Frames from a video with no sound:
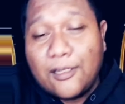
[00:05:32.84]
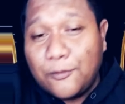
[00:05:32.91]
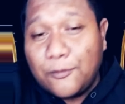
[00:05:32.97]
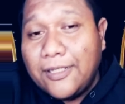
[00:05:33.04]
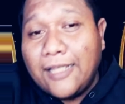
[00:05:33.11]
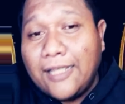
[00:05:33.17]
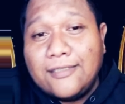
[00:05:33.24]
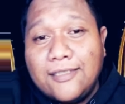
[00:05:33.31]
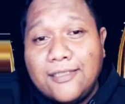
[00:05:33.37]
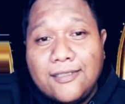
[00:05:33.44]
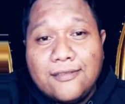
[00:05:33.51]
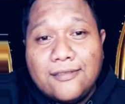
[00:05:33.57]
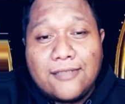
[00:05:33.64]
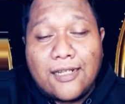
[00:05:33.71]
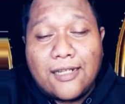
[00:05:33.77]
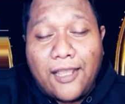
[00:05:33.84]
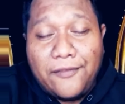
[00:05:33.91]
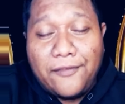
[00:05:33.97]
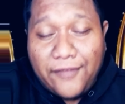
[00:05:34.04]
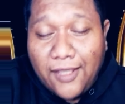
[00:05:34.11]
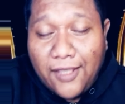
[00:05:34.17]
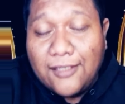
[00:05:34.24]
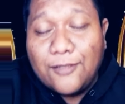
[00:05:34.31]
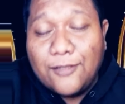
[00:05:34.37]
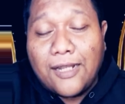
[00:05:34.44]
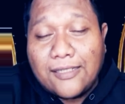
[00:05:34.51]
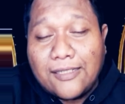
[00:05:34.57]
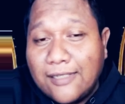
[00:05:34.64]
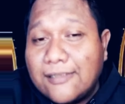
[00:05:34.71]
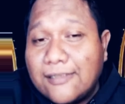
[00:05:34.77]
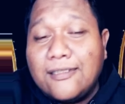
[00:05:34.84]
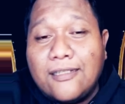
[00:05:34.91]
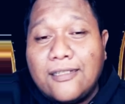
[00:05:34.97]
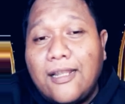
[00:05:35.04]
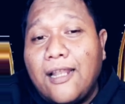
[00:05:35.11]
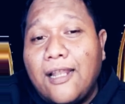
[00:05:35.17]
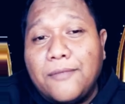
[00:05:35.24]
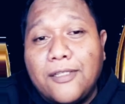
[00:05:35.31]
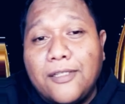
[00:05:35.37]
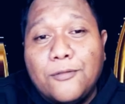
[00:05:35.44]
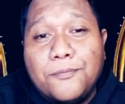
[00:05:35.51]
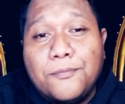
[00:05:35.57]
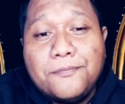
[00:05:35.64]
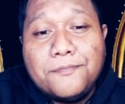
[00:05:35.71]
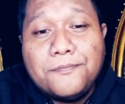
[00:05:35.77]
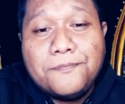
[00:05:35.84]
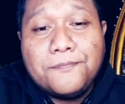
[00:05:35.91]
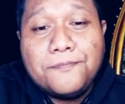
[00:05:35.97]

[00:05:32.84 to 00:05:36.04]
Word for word: lakuin aja ntar kaifianya lu rasain sendiri dalam hidup